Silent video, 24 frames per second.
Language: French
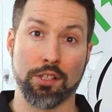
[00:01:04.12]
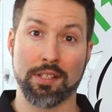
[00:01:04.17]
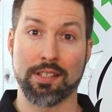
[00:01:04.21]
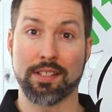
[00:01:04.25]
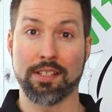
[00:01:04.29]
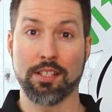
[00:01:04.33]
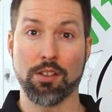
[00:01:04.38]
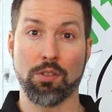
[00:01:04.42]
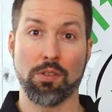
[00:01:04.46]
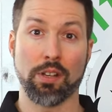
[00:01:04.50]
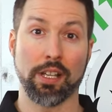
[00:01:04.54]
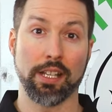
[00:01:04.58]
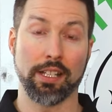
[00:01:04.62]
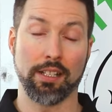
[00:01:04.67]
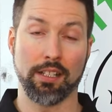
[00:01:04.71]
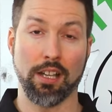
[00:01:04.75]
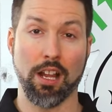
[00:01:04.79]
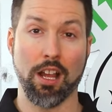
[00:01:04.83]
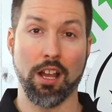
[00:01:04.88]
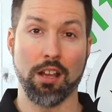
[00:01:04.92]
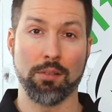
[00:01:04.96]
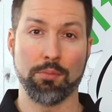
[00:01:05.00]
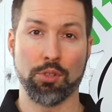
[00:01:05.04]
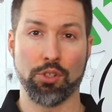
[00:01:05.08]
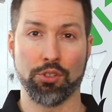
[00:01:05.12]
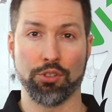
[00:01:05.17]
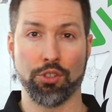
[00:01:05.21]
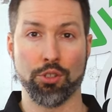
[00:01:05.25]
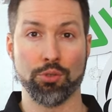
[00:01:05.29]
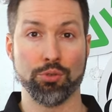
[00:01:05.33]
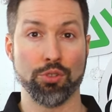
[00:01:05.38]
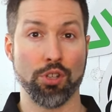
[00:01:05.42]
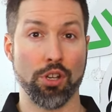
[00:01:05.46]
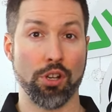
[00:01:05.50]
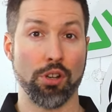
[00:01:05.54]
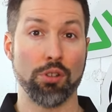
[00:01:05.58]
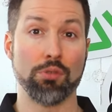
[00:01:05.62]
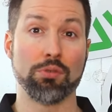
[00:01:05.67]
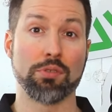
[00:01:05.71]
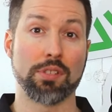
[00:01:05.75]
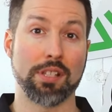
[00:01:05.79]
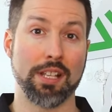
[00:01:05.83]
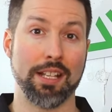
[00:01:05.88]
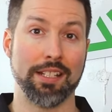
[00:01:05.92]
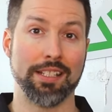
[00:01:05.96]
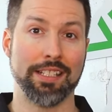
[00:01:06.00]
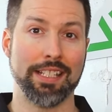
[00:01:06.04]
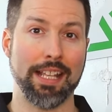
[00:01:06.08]
si on réclame, on a une hausse
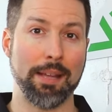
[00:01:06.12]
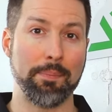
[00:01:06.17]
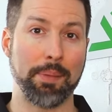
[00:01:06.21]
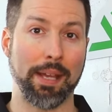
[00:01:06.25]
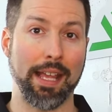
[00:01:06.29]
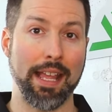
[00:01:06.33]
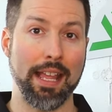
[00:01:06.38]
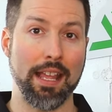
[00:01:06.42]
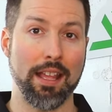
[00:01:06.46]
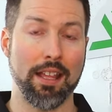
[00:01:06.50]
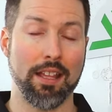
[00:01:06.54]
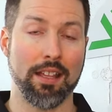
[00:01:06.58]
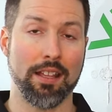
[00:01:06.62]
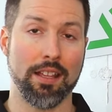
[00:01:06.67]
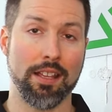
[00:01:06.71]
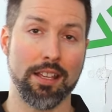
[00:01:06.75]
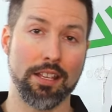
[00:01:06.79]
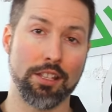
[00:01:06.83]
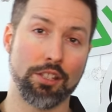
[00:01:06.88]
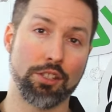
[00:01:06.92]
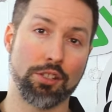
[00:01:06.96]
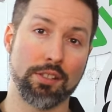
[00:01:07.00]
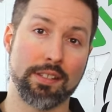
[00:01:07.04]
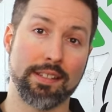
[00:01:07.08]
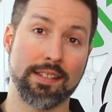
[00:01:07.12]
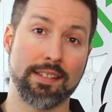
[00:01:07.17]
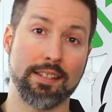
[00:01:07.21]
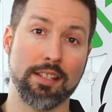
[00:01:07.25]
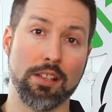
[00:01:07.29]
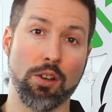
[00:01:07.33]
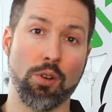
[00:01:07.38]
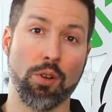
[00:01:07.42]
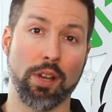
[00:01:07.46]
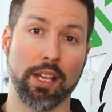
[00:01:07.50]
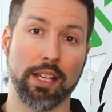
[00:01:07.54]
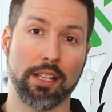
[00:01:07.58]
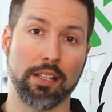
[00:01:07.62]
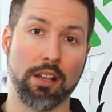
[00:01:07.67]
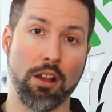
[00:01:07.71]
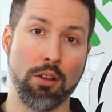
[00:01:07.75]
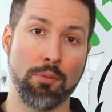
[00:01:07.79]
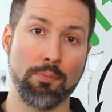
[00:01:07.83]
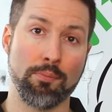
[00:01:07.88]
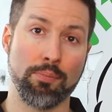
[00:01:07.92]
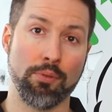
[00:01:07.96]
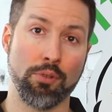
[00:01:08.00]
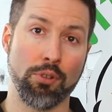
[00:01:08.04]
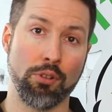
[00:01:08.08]
l'année d'après, et que si on
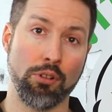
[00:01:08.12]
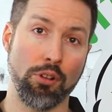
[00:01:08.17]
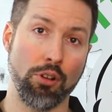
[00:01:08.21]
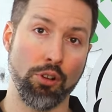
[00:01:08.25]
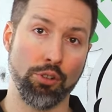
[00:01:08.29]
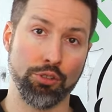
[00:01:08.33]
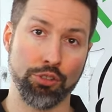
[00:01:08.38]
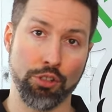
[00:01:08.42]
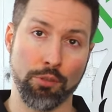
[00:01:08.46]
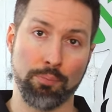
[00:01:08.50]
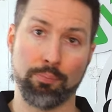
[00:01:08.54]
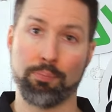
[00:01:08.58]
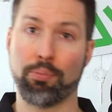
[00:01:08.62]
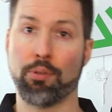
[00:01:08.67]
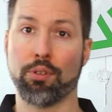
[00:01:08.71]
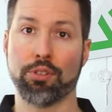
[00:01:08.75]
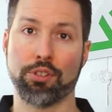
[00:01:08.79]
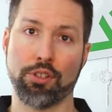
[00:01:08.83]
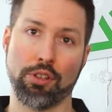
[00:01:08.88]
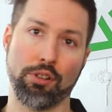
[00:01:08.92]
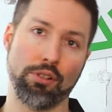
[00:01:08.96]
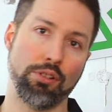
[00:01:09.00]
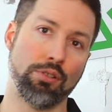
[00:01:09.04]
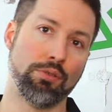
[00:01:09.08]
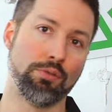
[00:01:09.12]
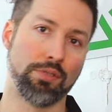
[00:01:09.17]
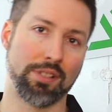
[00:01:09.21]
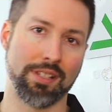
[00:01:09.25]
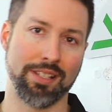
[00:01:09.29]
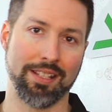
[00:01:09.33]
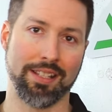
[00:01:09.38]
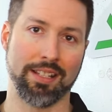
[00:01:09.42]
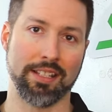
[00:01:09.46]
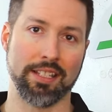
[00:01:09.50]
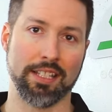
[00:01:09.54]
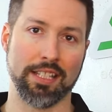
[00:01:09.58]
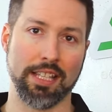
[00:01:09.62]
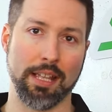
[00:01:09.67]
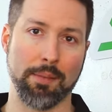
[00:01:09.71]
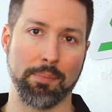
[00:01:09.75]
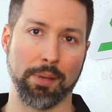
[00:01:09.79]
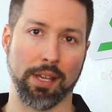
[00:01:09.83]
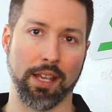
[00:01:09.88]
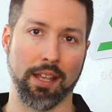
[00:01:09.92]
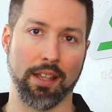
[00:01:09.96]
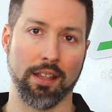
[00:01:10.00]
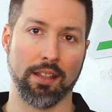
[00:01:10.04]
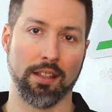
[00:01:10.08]
réclame pas, on n'a pas de hausse l'année
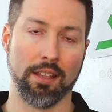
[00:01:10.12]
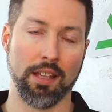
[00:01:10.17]
d'après.